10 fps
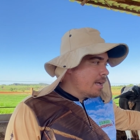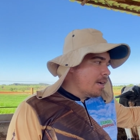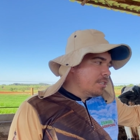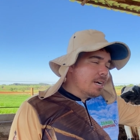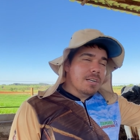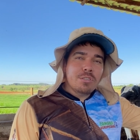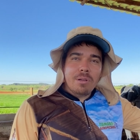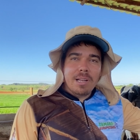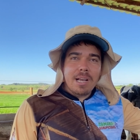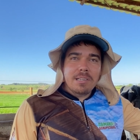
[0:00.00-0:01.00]
A
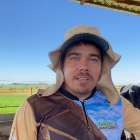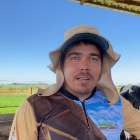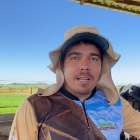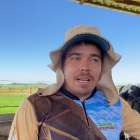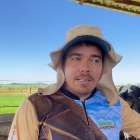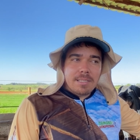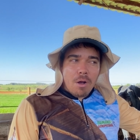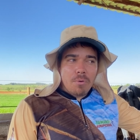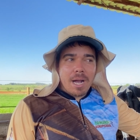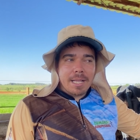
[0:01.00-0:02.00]
jarsolândia, elas
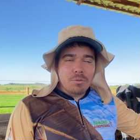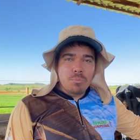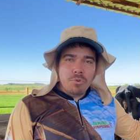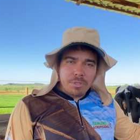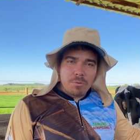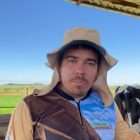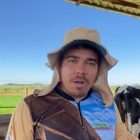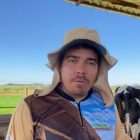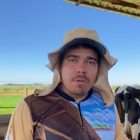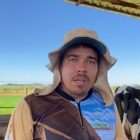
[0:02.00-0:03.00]
dão um gado muito
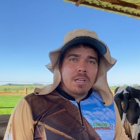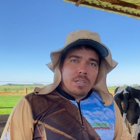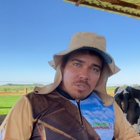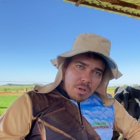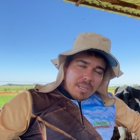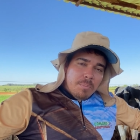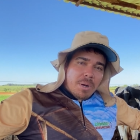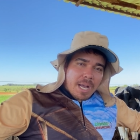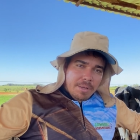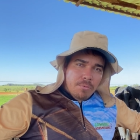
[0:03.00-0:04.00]
bom, só que
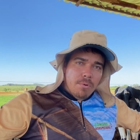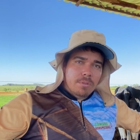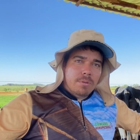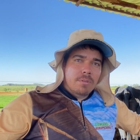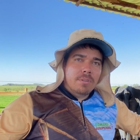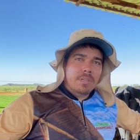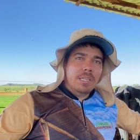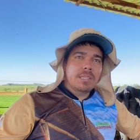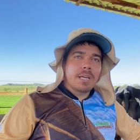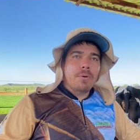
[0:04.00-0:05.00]
barrigudo.
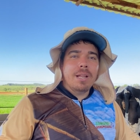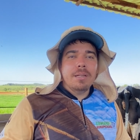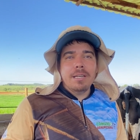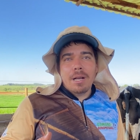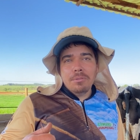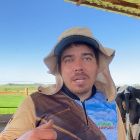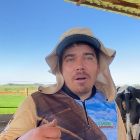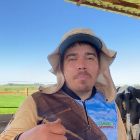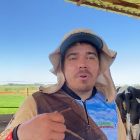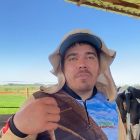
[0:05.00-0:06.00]
Então ela não dá
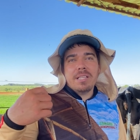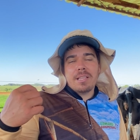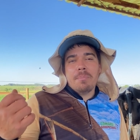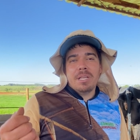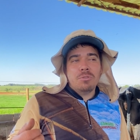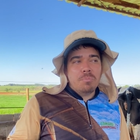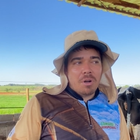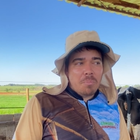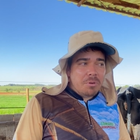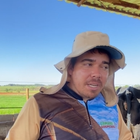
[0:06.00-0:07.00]
um aproveitamento
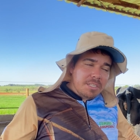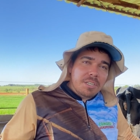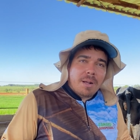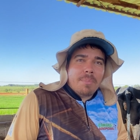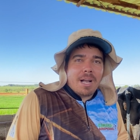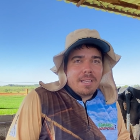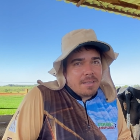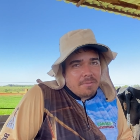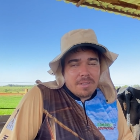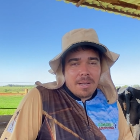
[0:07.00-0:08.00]
bom porque tira a
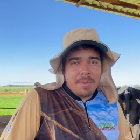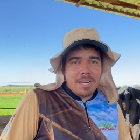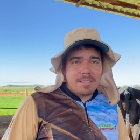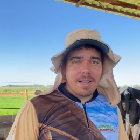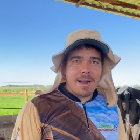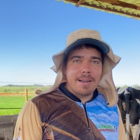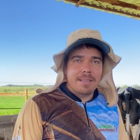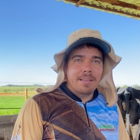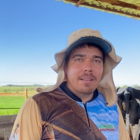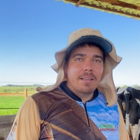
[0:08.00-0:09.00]
barriga, fica menos carne.
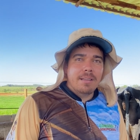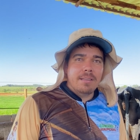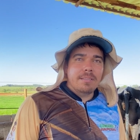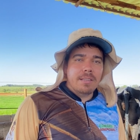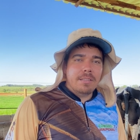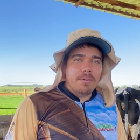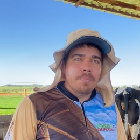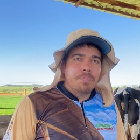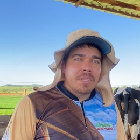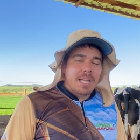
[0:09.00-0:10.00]
Entendeu?
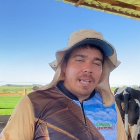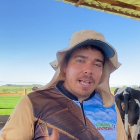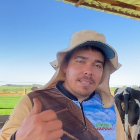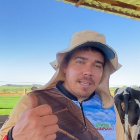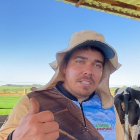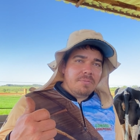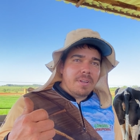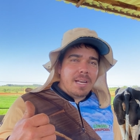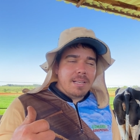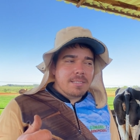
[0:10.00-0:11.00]
Exatamente. Essa é a
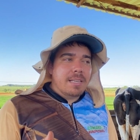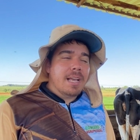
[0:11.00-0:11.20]
diferença.